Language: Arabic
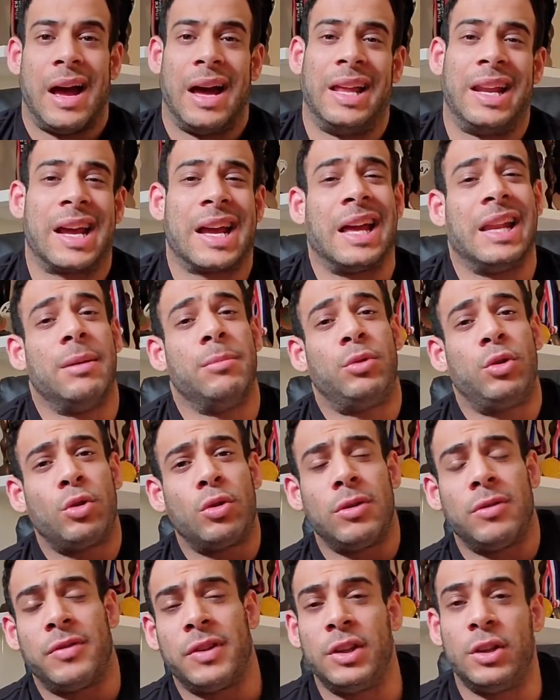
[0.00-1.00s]
انا
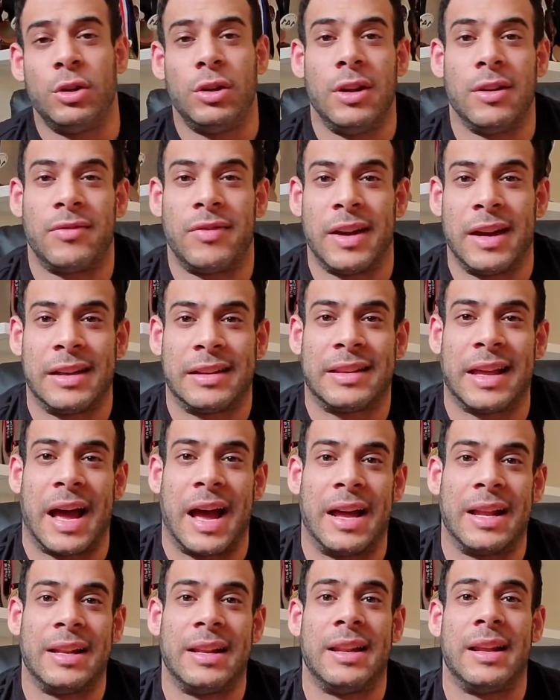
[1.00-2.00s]
كلمتكم الفيديو اللي فات
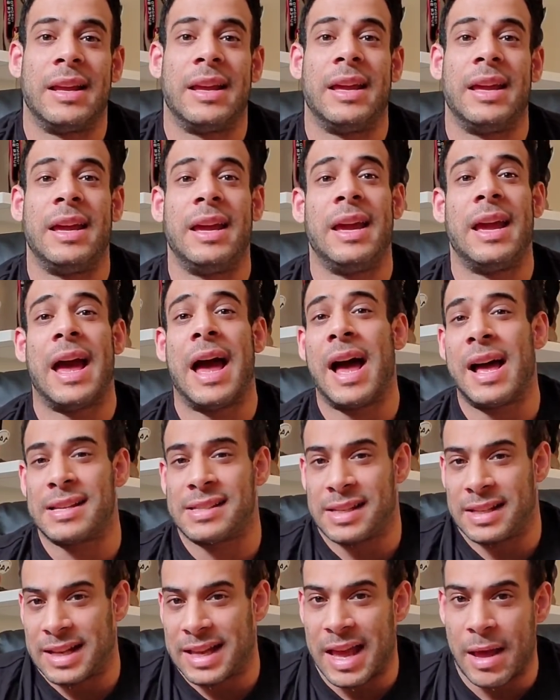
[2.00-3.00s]
عن ايه
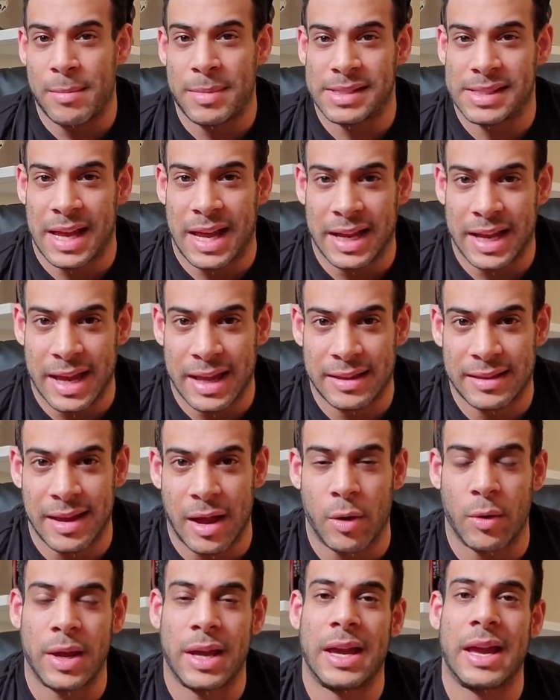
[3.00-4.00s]
احسن خمس حاجات
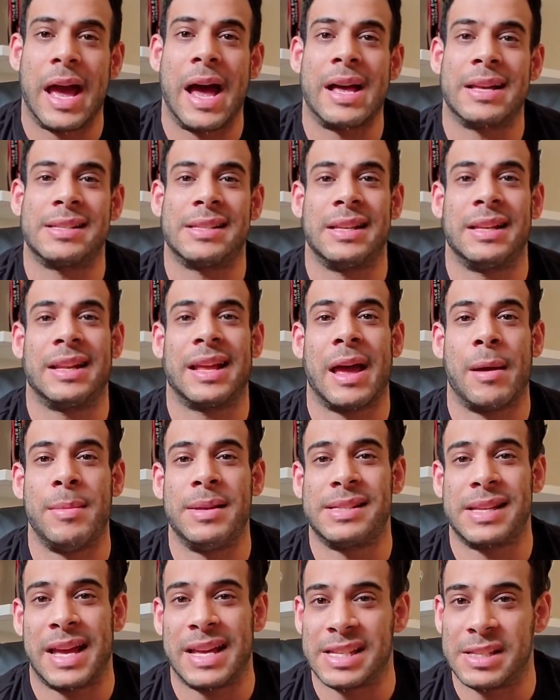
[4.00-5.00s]
او ايه احسن
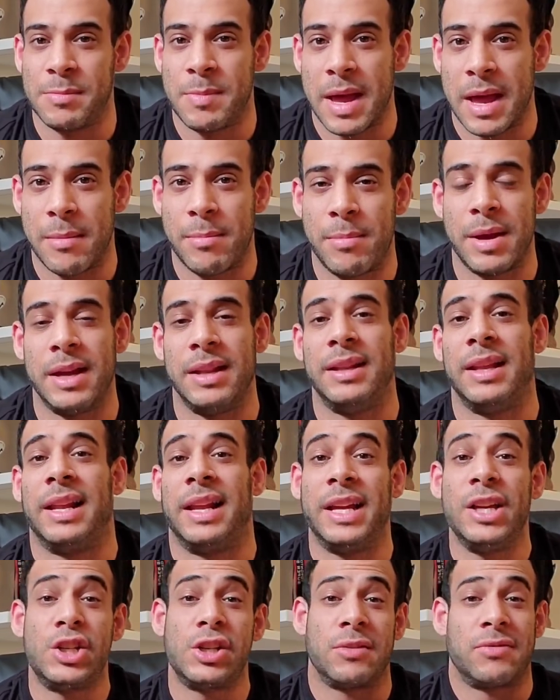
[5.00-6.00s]
خمس اسباب ان
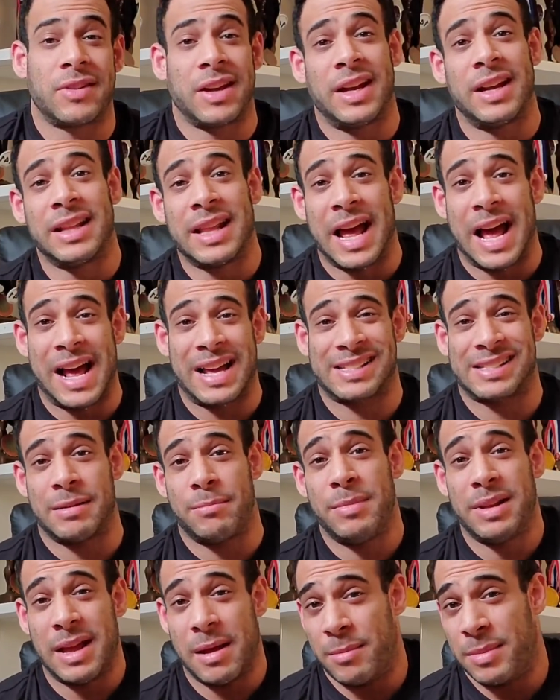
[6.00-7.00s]
العيشه في كندا
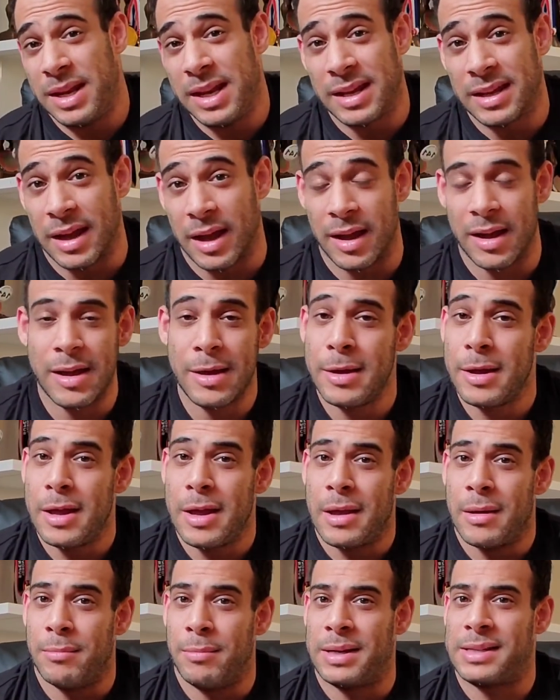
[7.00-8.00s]
احسن من امريكا
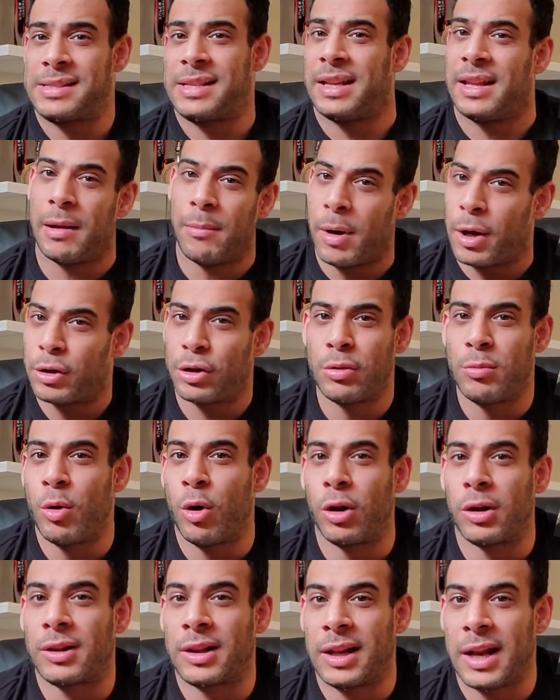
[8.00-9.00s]
بس انا برضو ما
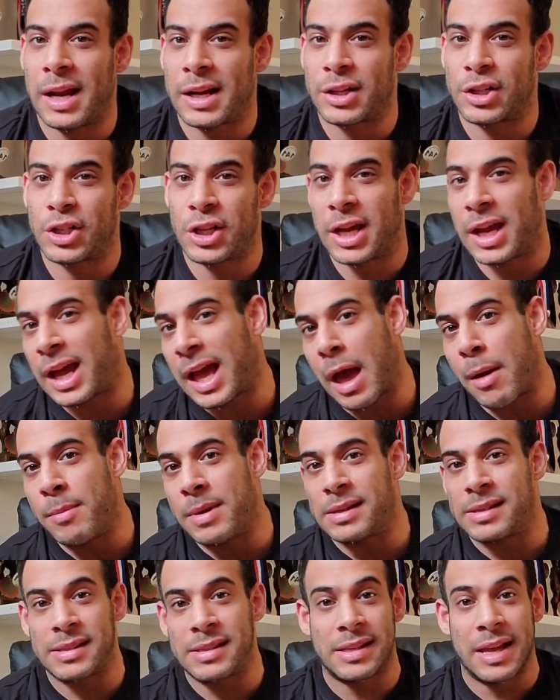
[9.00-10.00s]
قلتلكش ايه
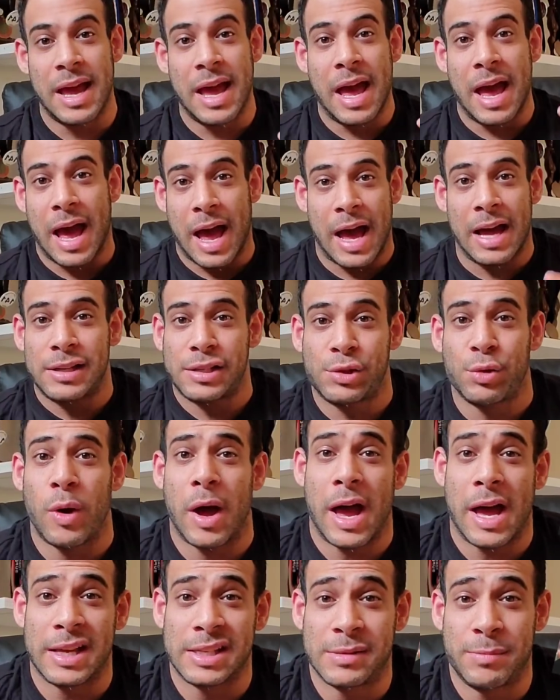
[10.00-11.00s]
خمس
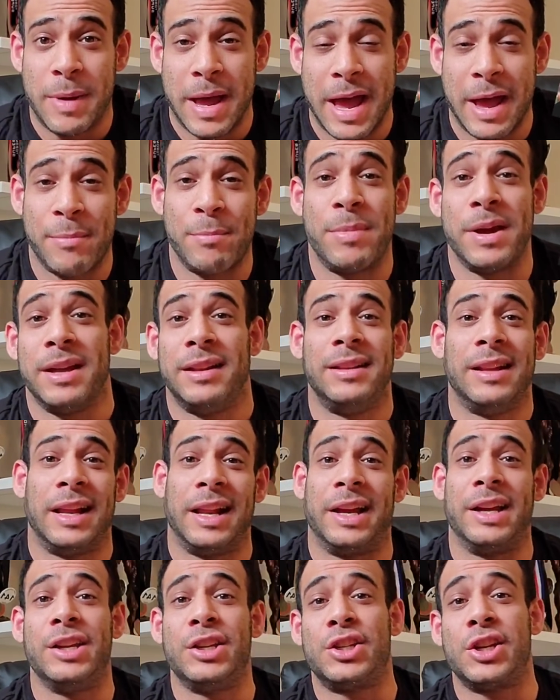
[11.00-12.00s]
اسوا اسباب ان
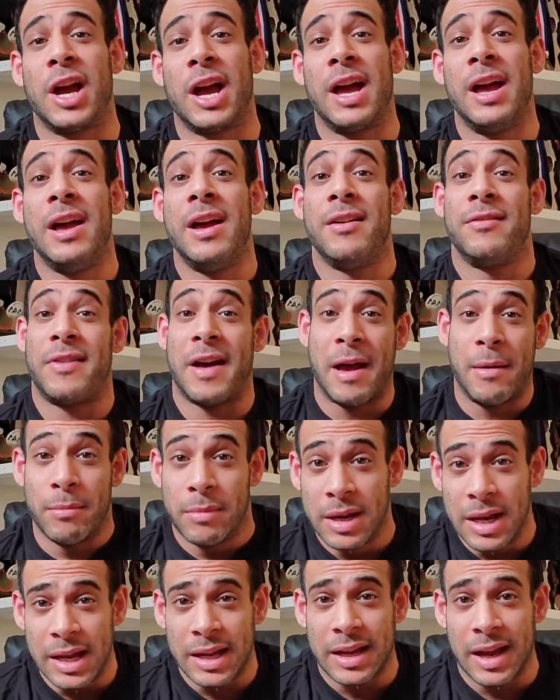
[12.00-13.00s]
العيشه في
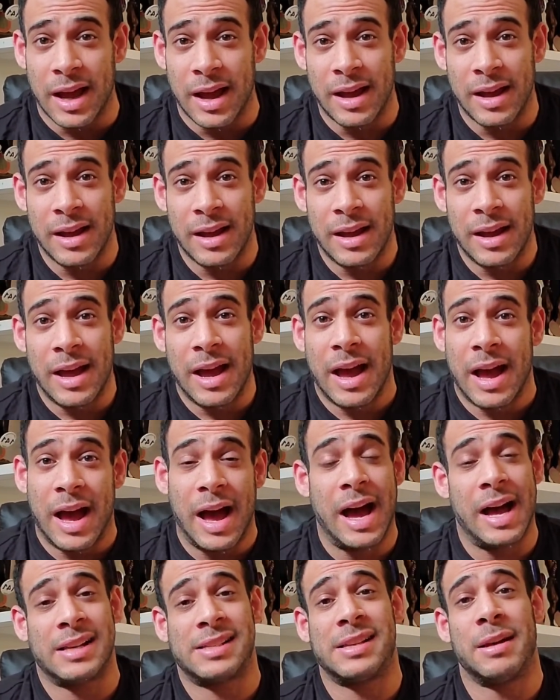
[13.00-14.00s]
امريكا
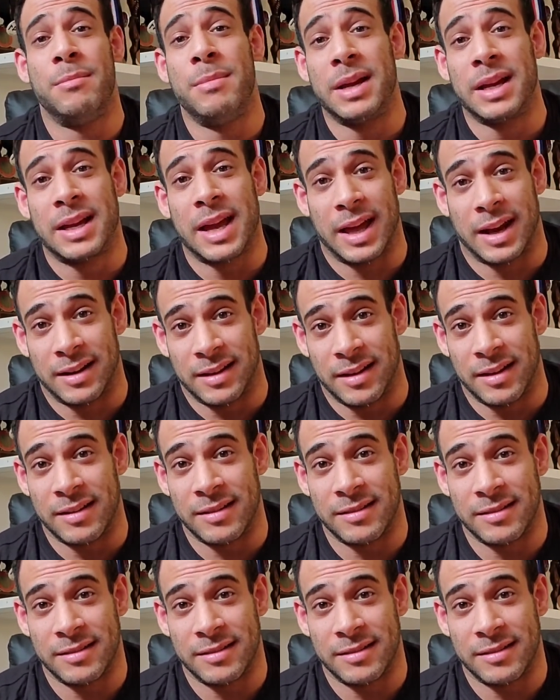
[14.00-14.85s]
احسن من كندا